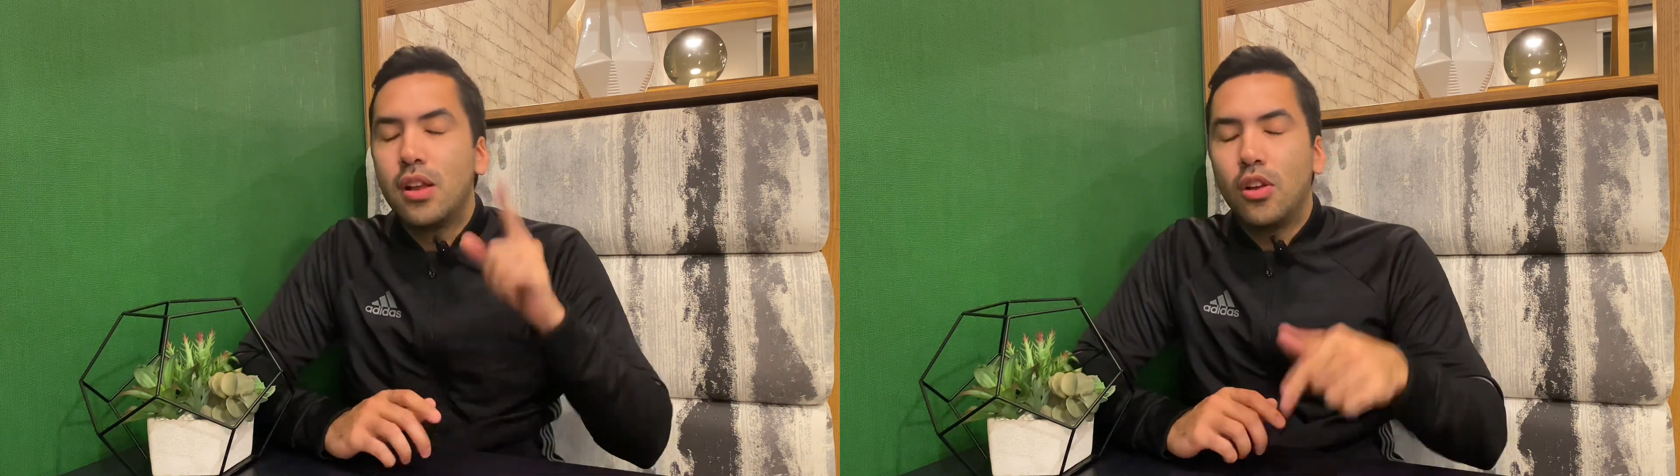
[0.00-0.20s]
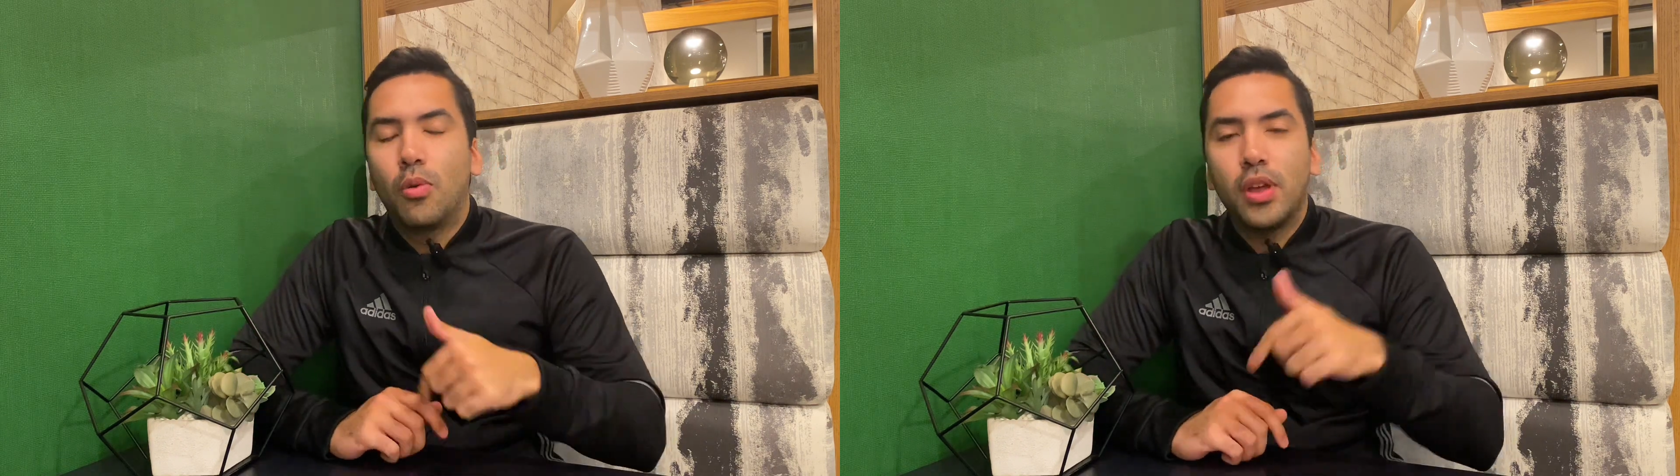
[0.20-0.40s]

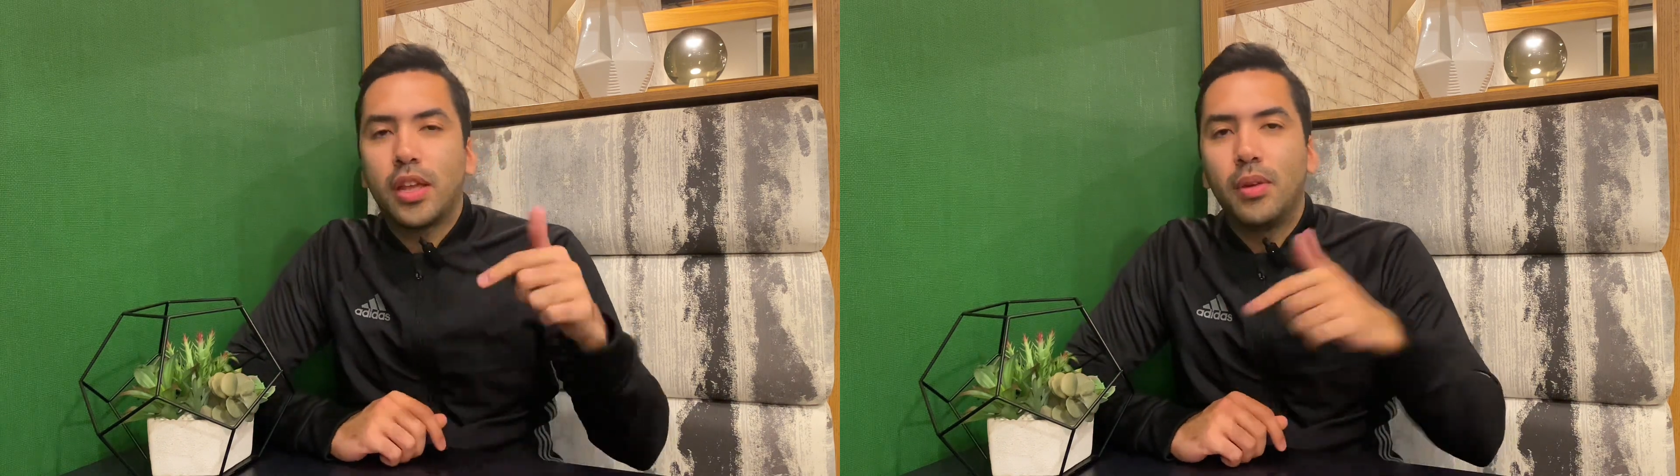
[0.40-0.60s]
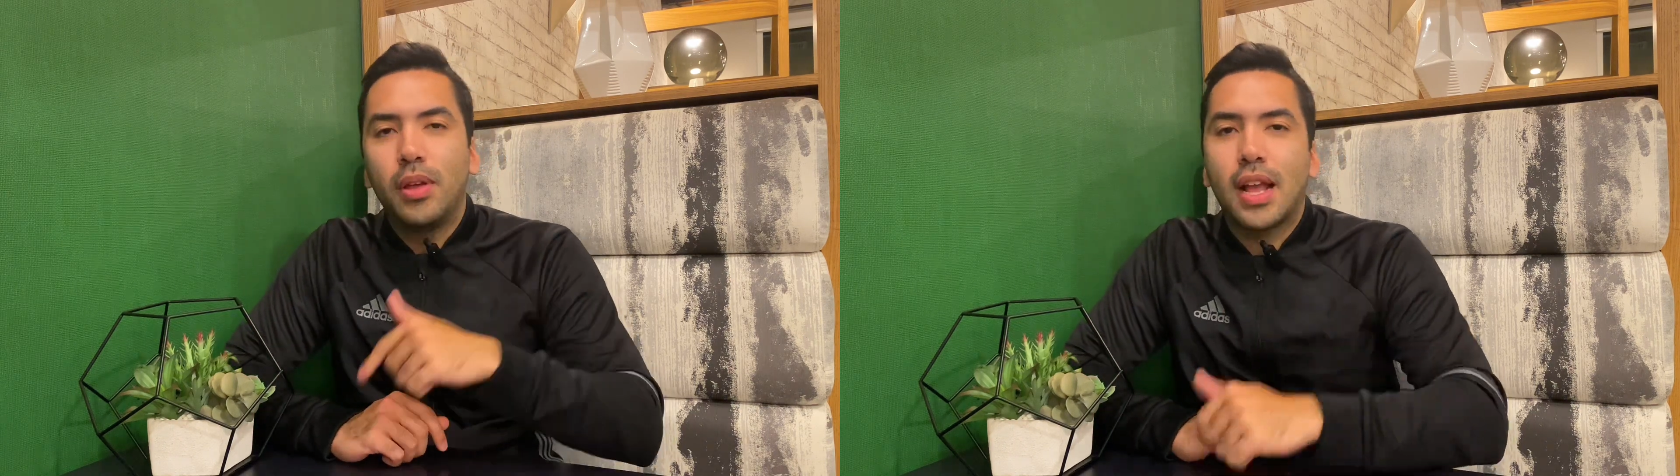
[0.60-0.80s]
lo voy a
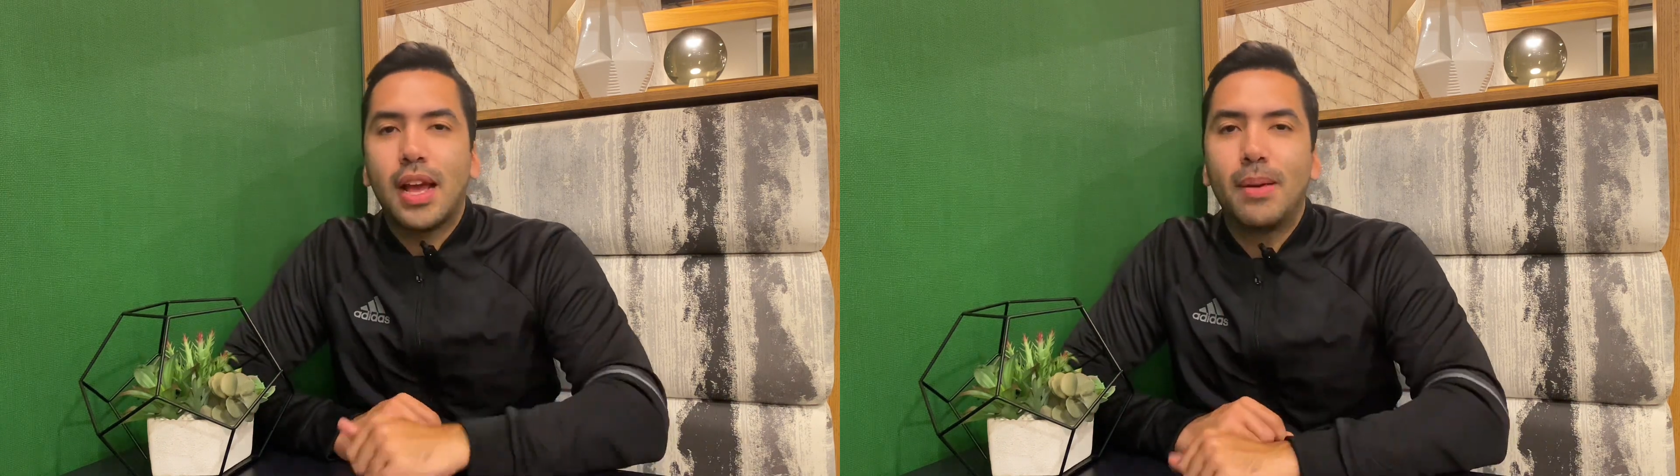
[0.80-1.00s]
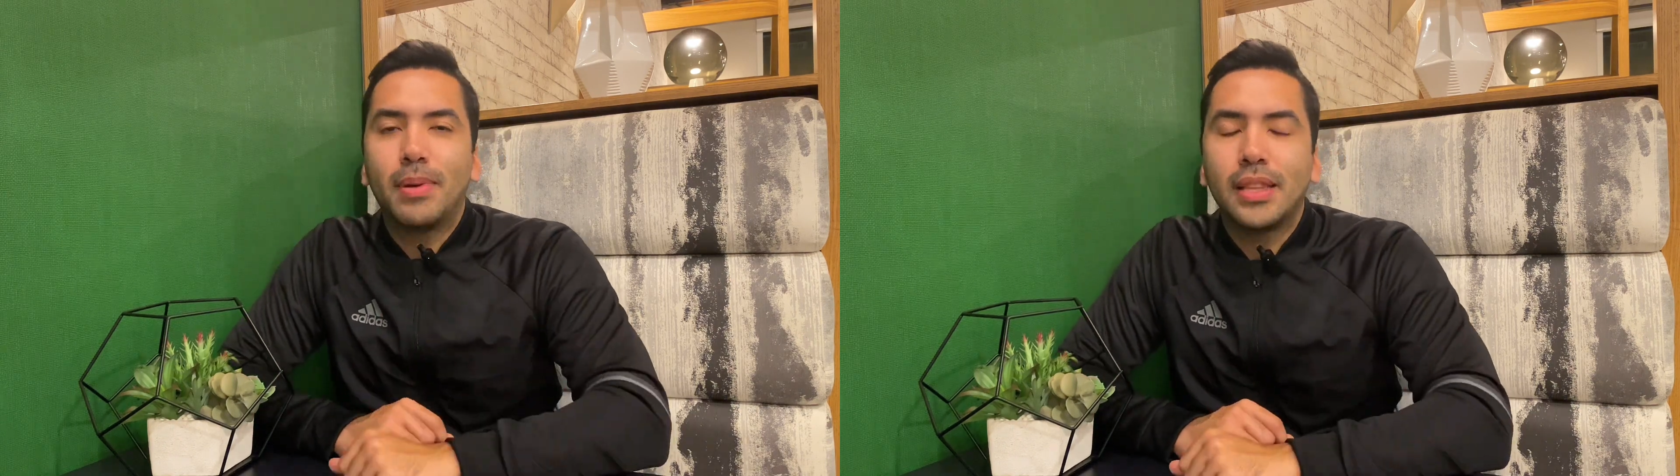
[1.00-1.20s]
escribir
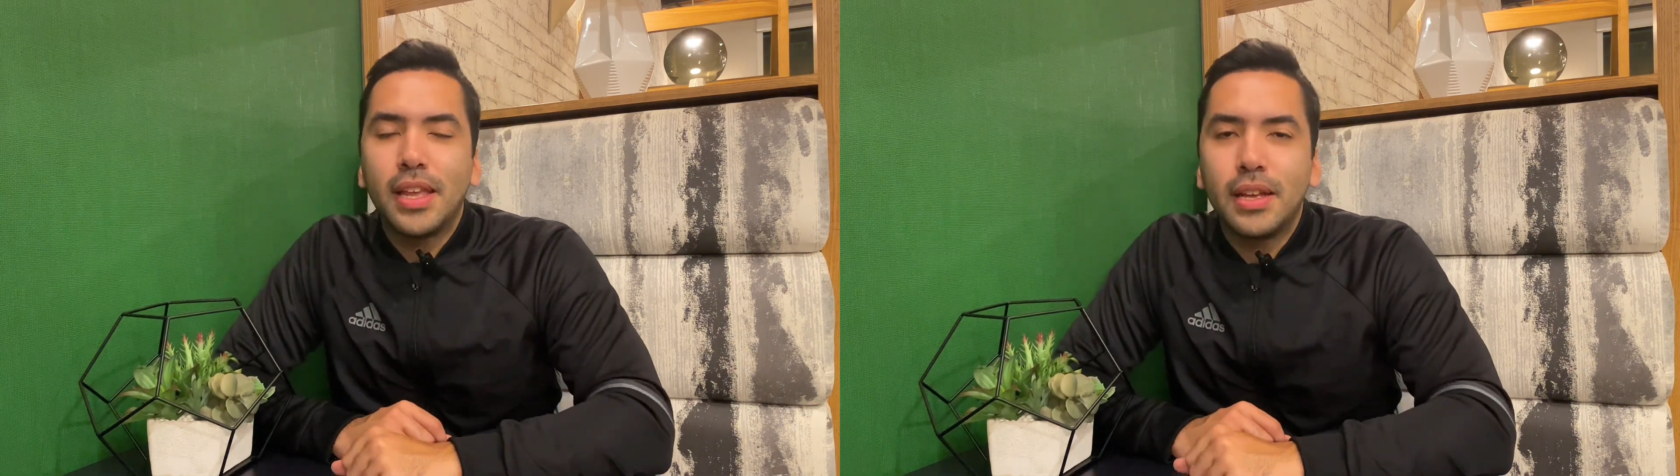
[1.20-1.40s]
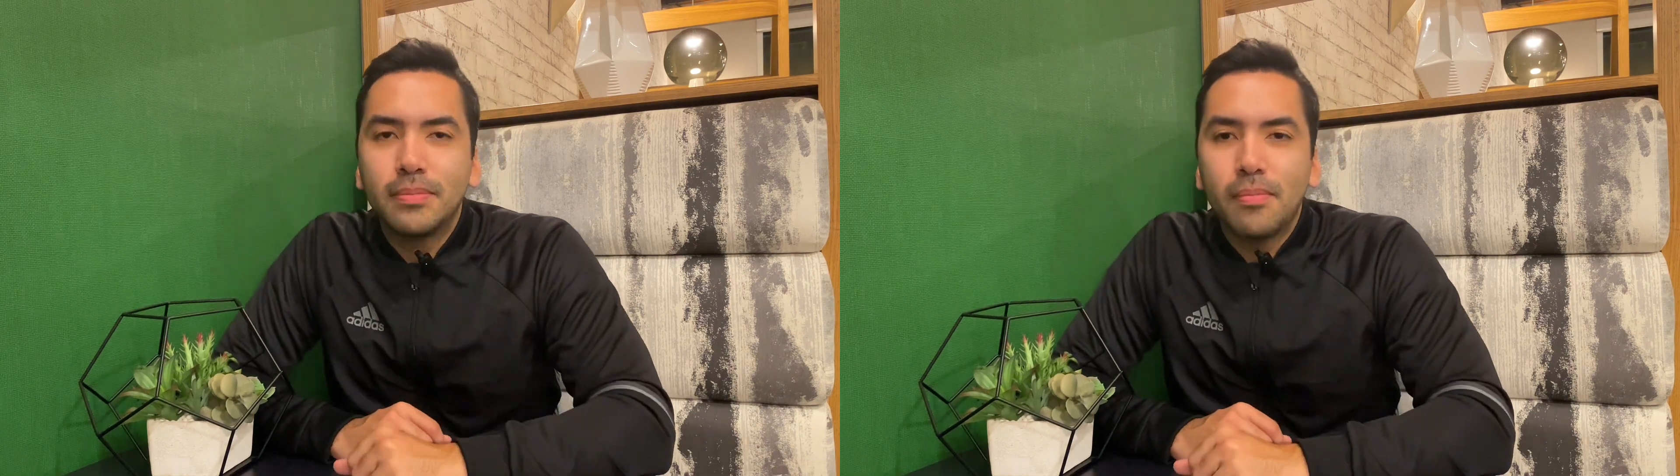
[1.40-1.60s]
acá en la
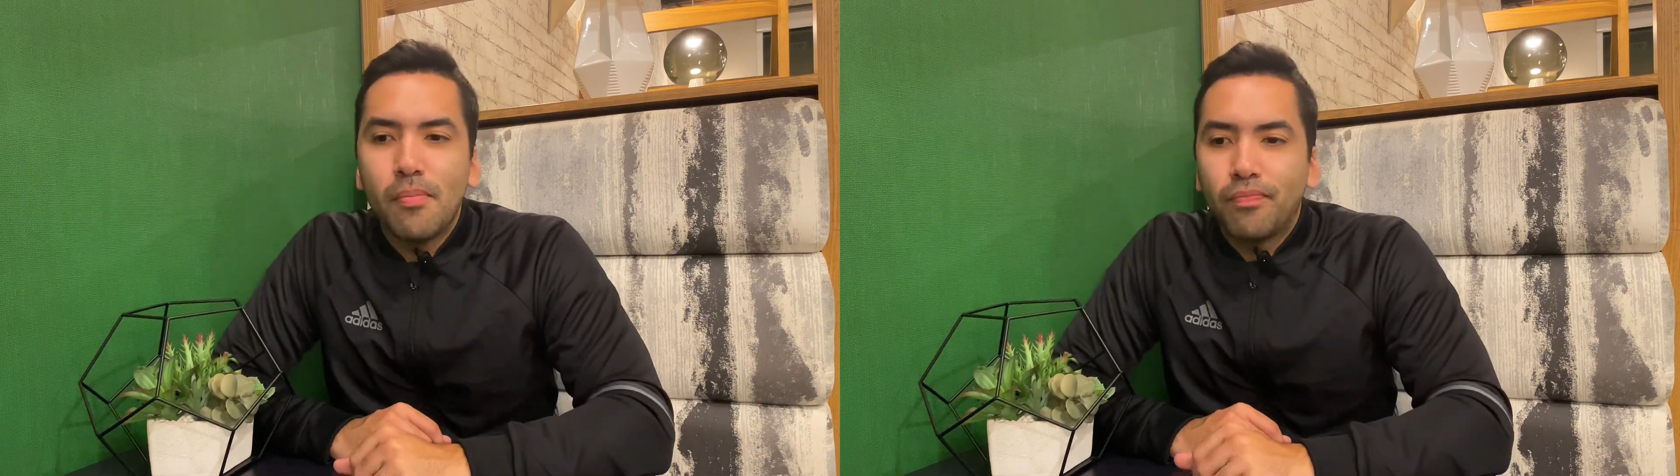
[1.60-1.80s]
pantalla,